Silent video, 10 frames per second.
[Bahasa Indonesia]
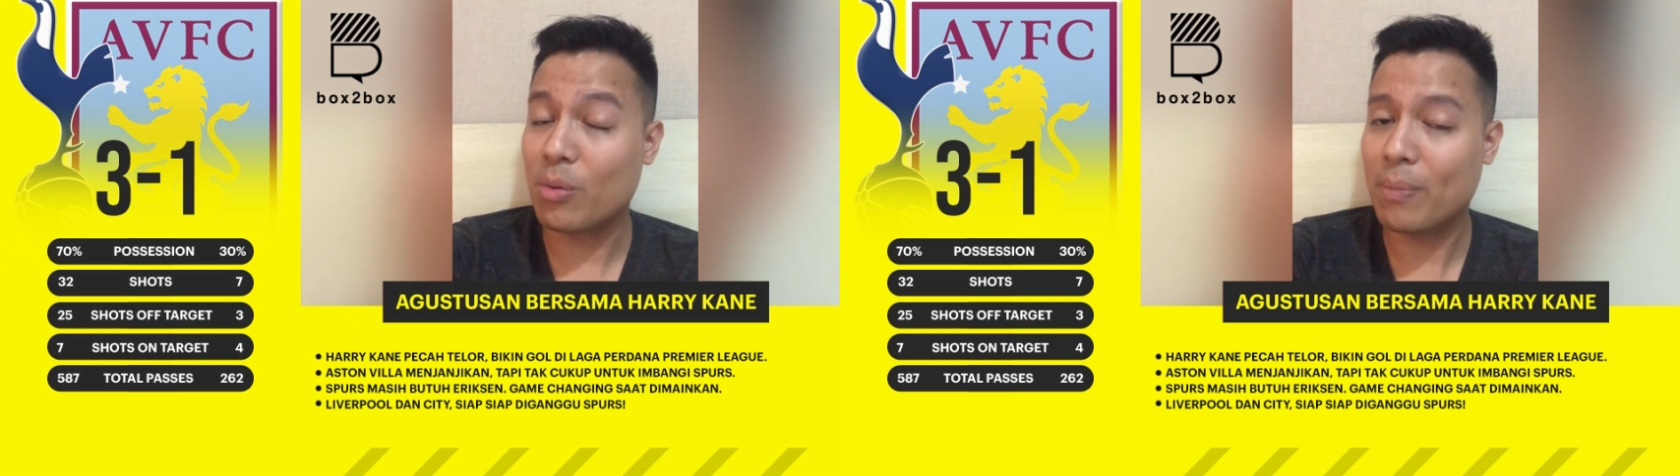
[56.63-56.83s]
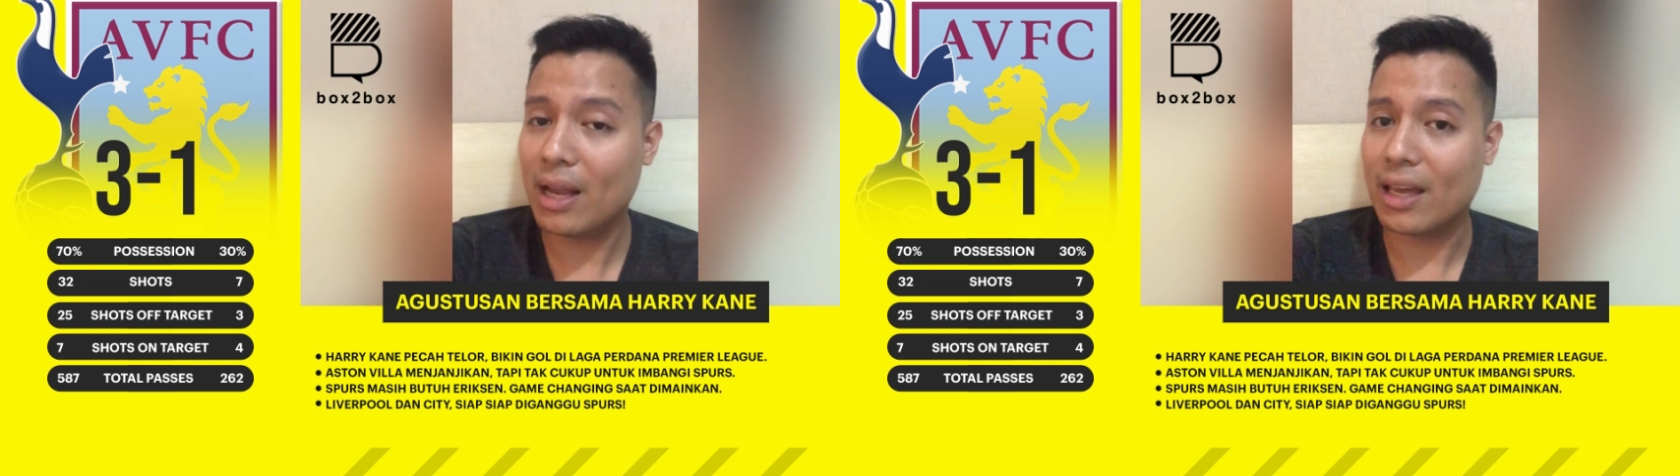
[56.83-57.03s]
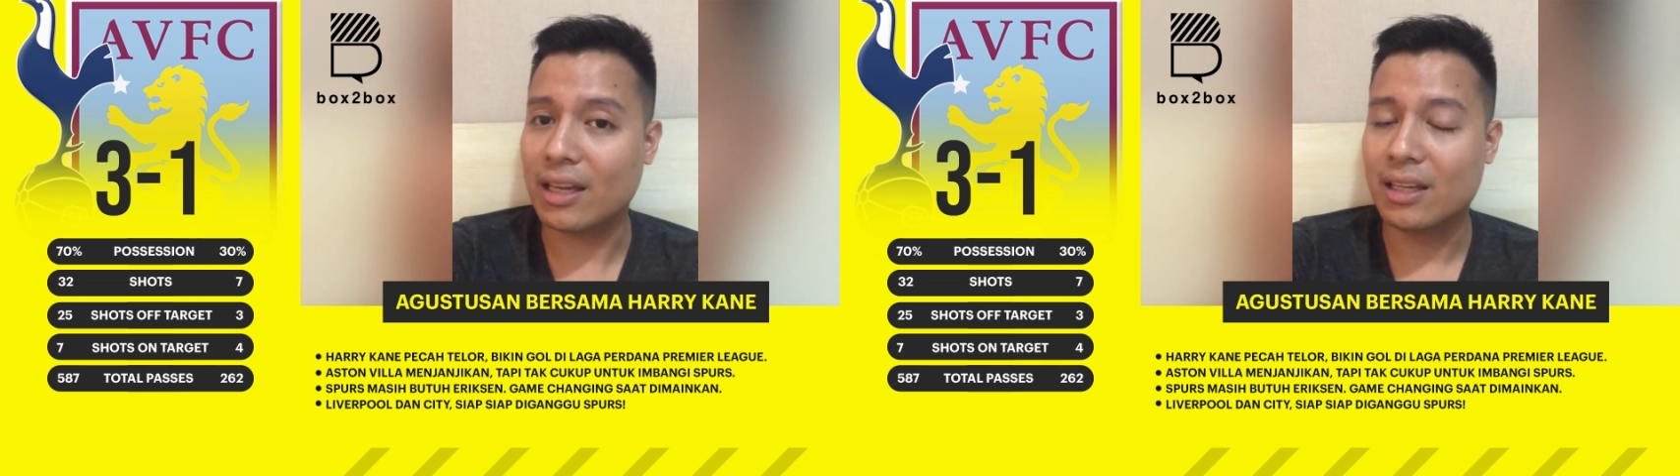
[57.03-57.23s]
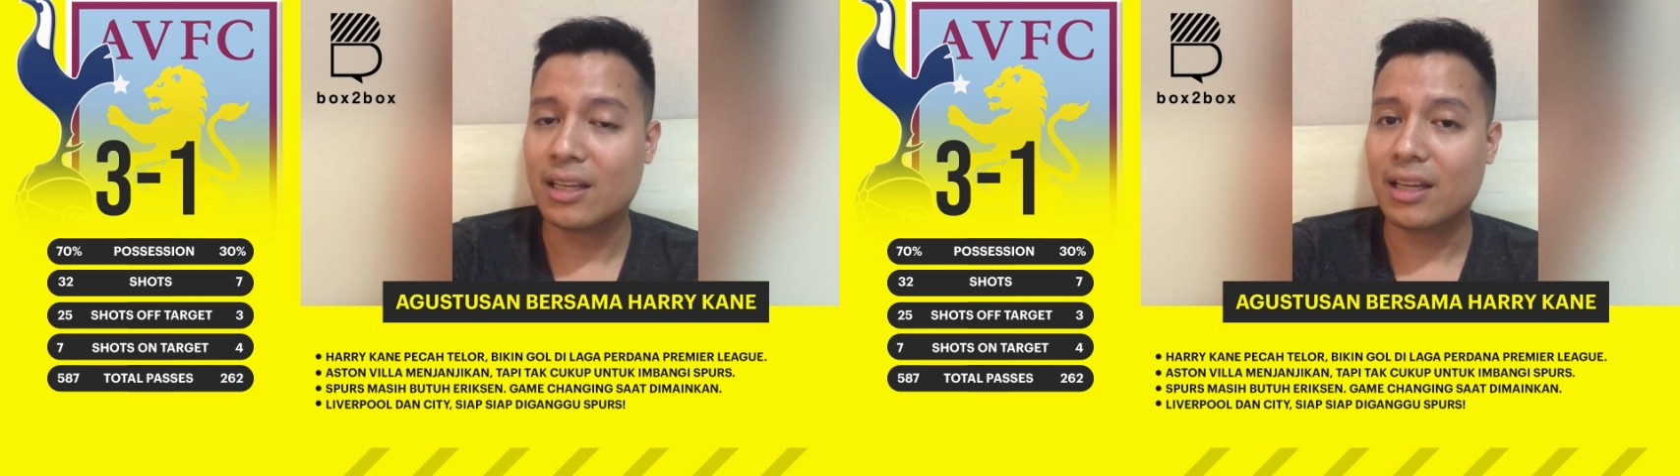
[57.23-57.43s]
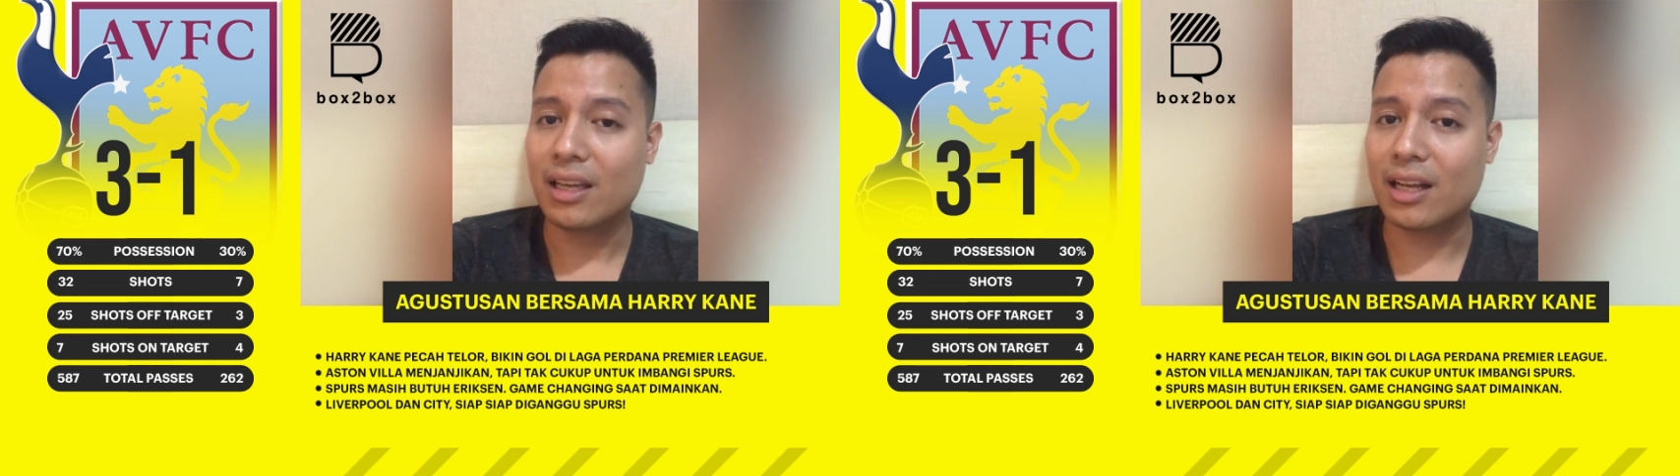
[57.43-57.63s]

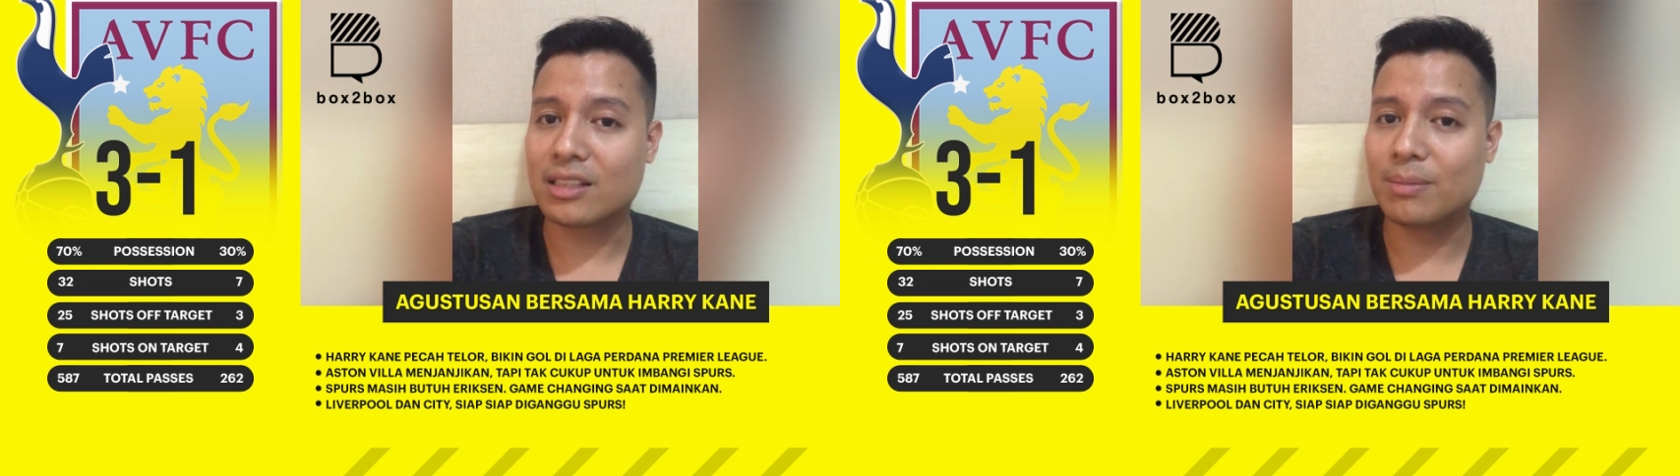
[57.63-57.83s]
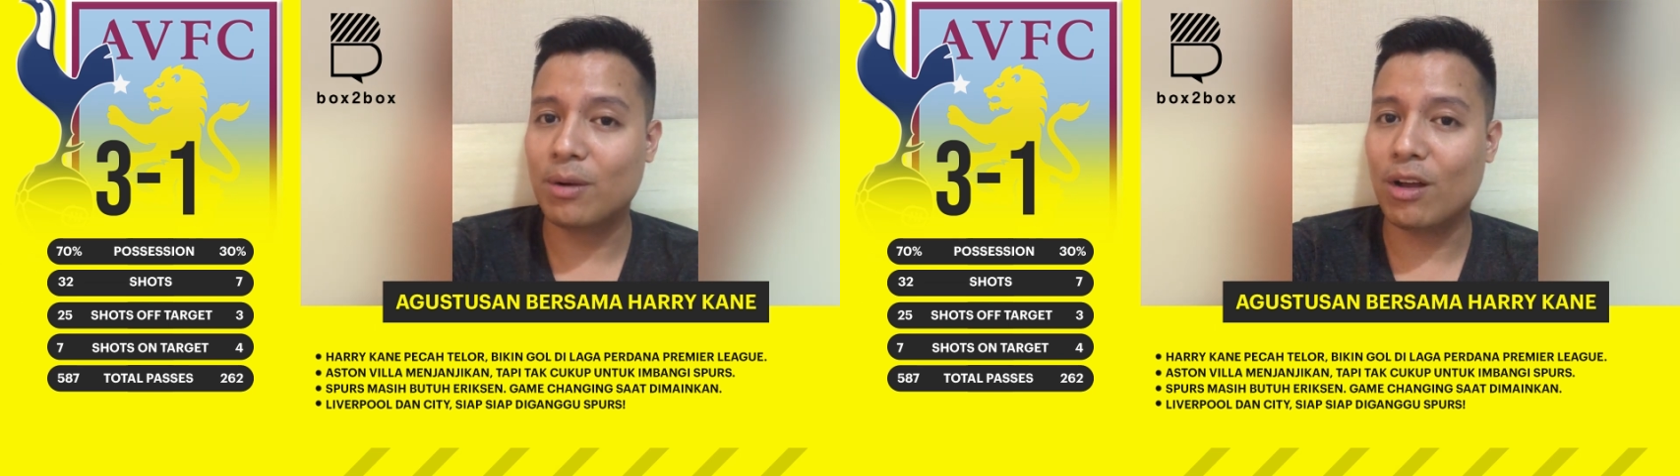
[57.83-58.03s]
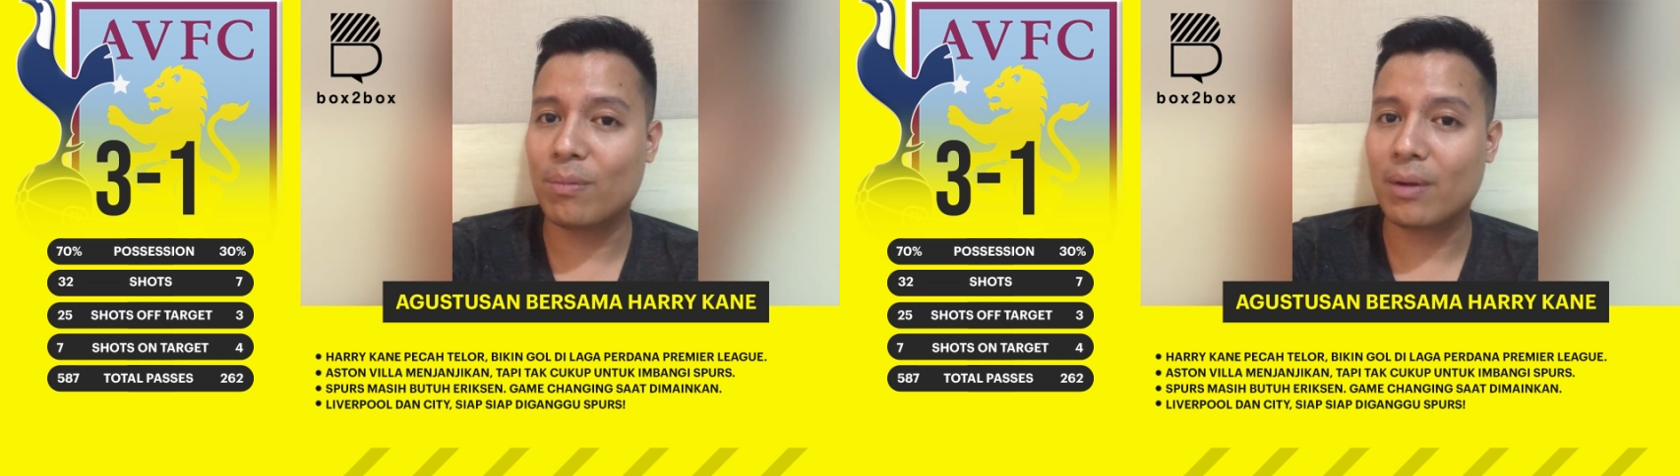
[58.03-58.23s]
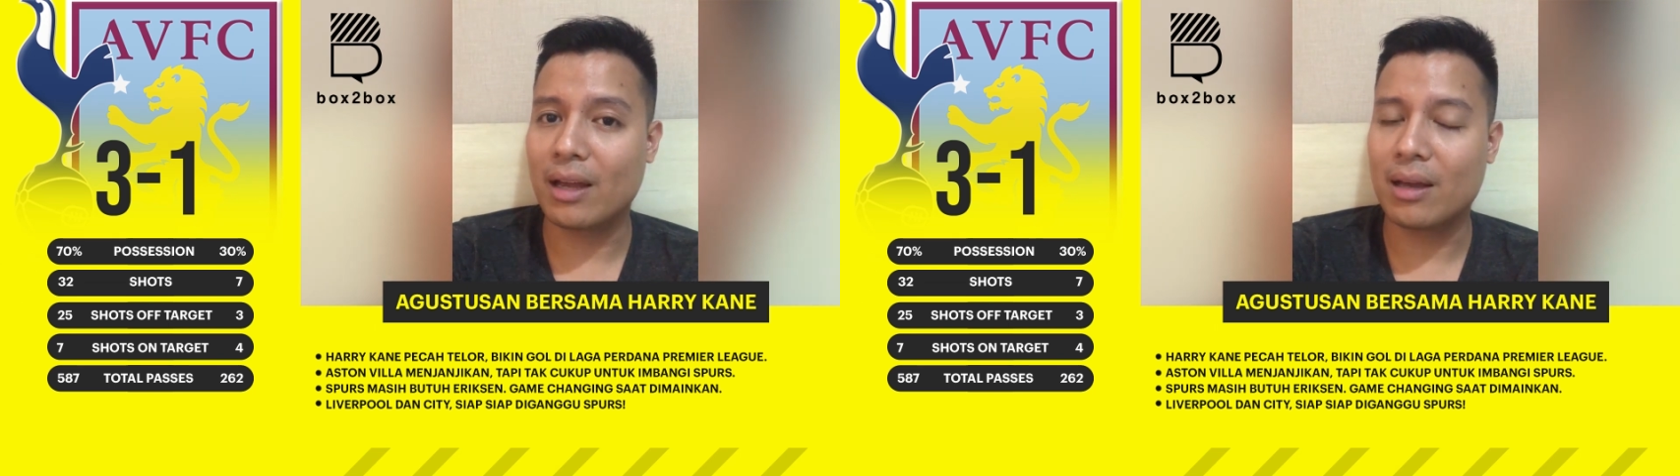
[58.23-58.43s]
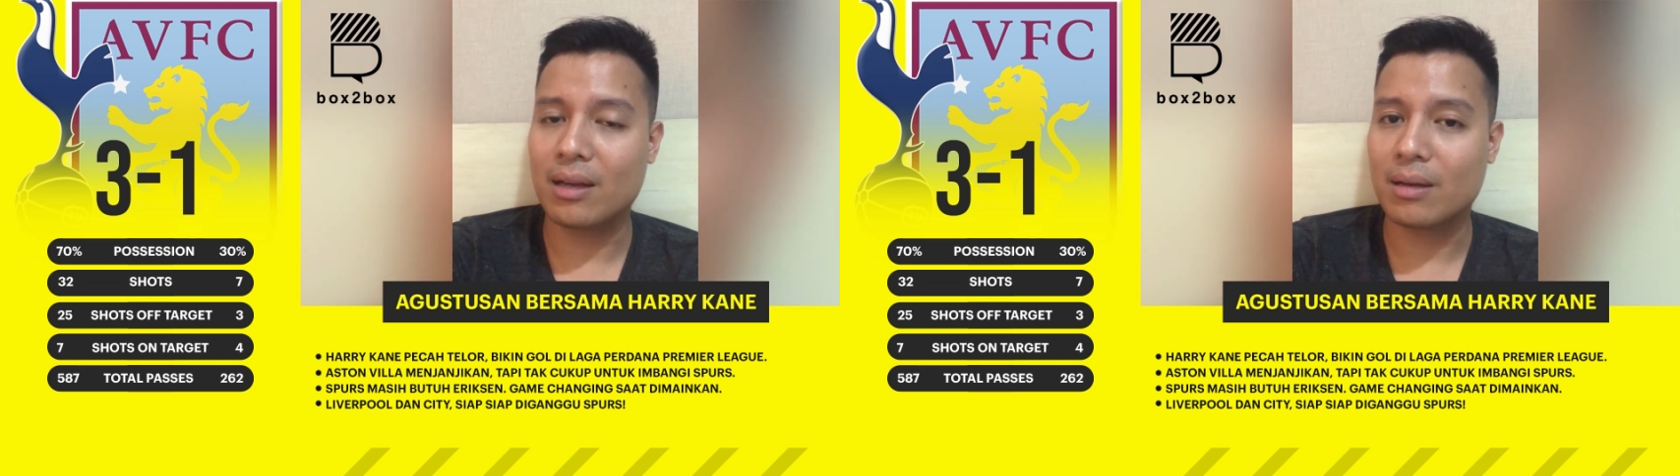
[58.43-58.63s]
Dombele yang
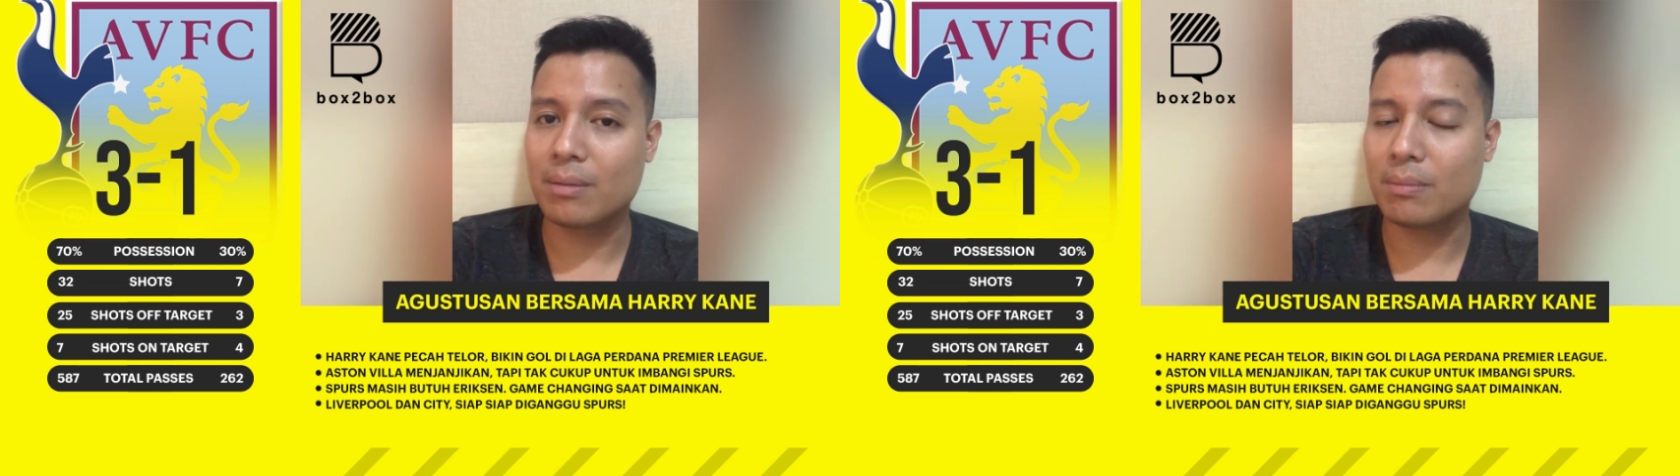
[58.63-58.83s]
sebelumnya